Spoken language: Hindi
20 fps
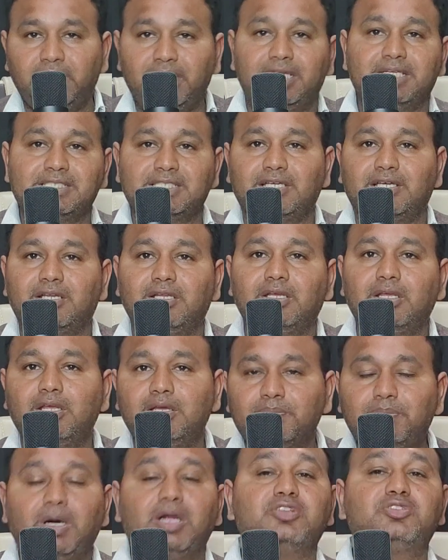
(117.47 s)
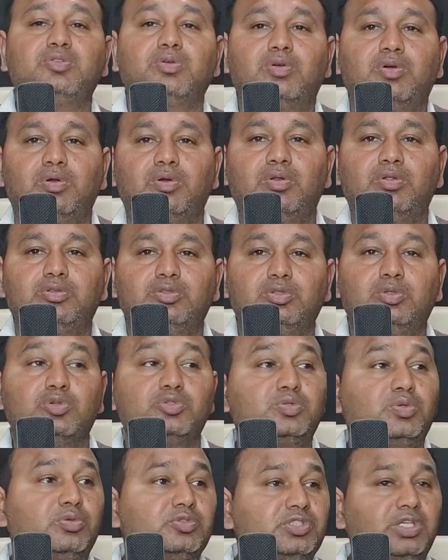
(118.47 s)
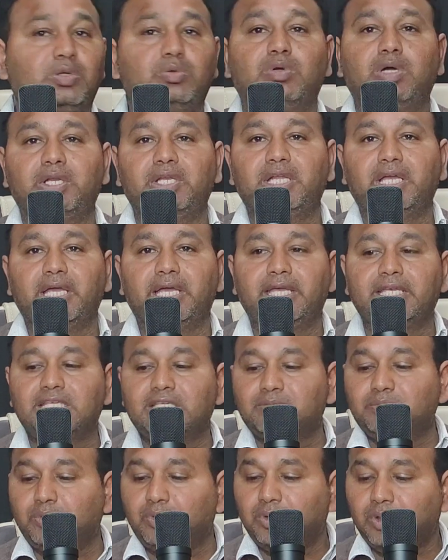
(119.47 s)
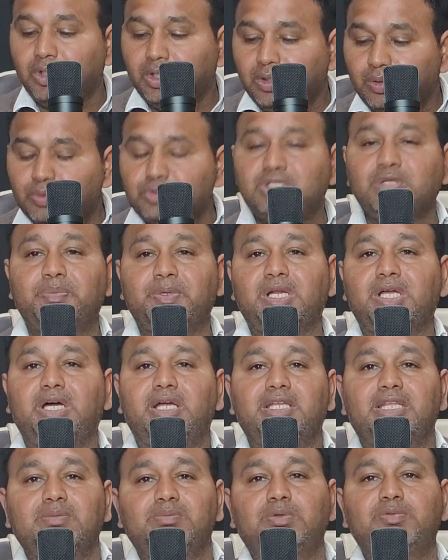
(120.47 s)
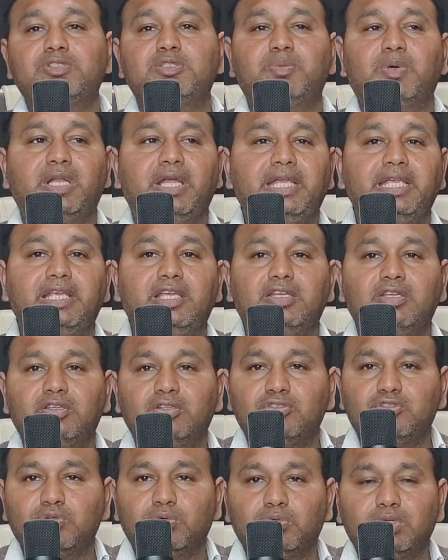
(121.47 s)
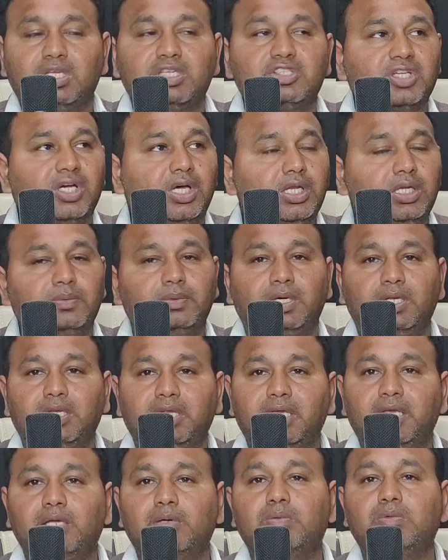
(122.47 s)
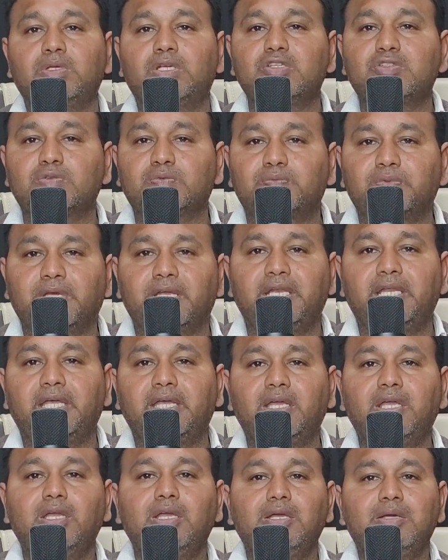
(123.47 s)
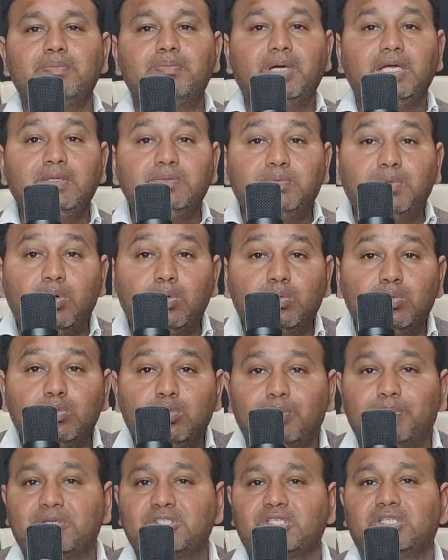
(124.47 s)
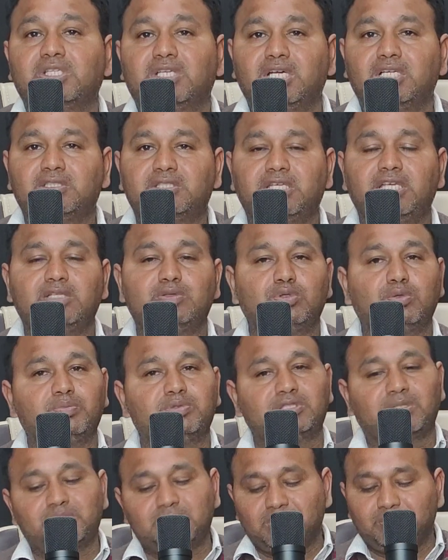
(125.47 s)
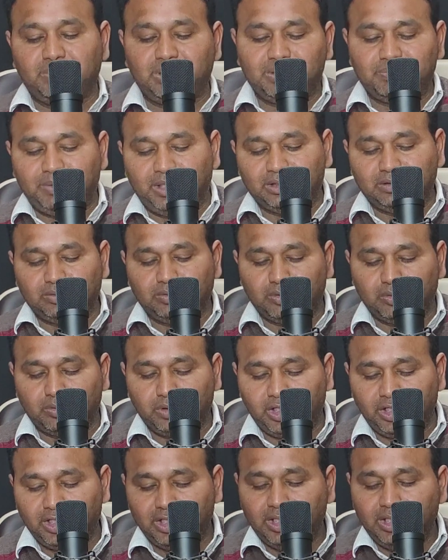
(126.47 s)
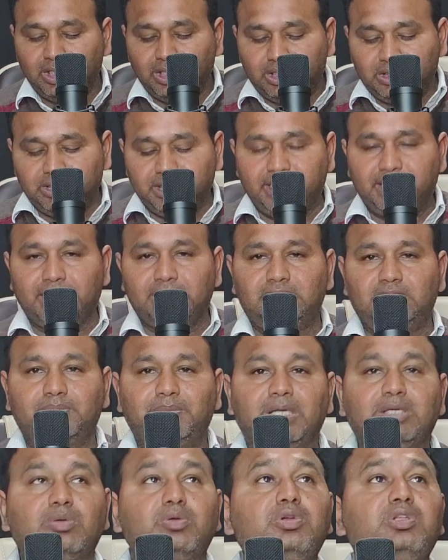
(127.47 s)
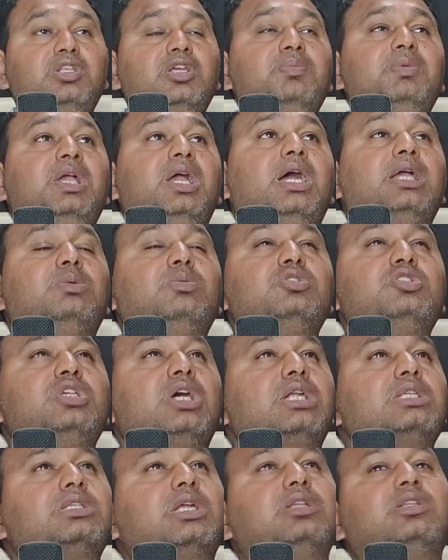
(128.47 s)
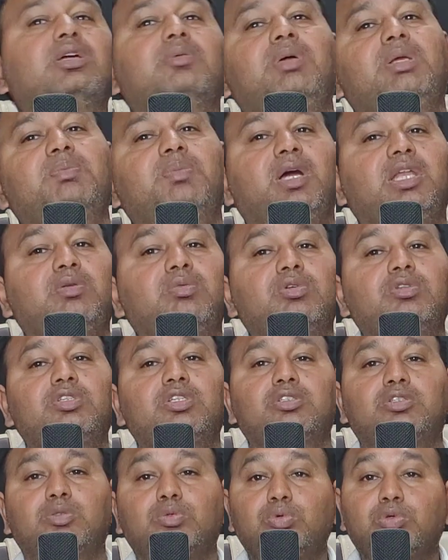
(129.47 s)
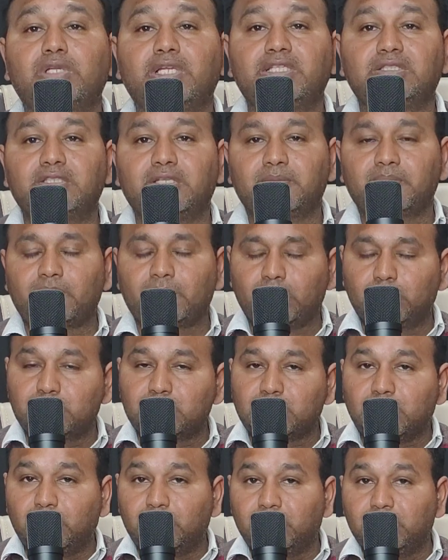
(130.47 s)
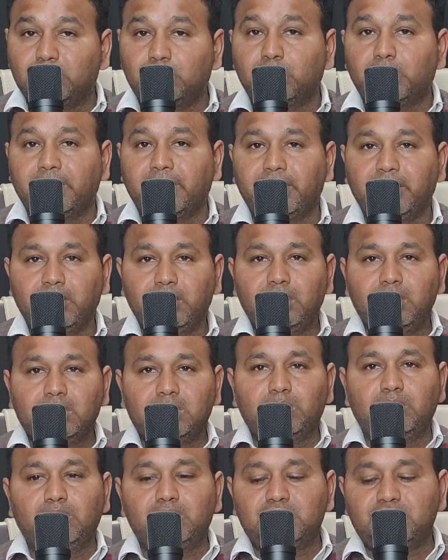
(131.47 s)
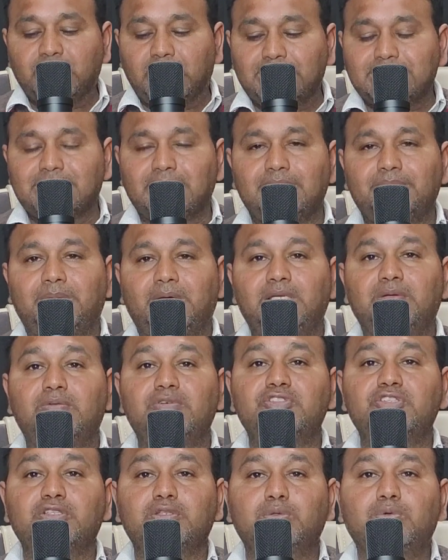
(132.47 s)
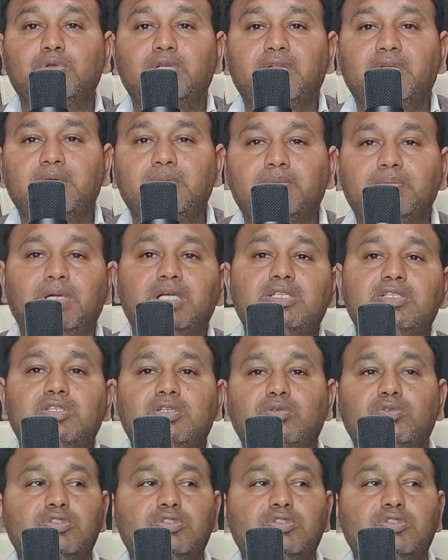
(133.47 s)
एक हज़ार पाँच सौ करोड़ तो दोस्तों शाहरुख खान ने कहा है कि वो उसी प्रकार की मूवीज़ बनाएंगे जो चाहने वाले हैं उनके जो फ़ैन हैं भाई वो उनको पसंद करते हैं तो सबसे मेन बात उन्होंने ये कह दी बाकी उन्होंने ये भी कहा कि वो चार साल तक भाई बॉलीवुड तक दूर रहे थे उसका उन्हें दुख है कि उन्होंने चार साल बॉलीवुड से दूर रहे बट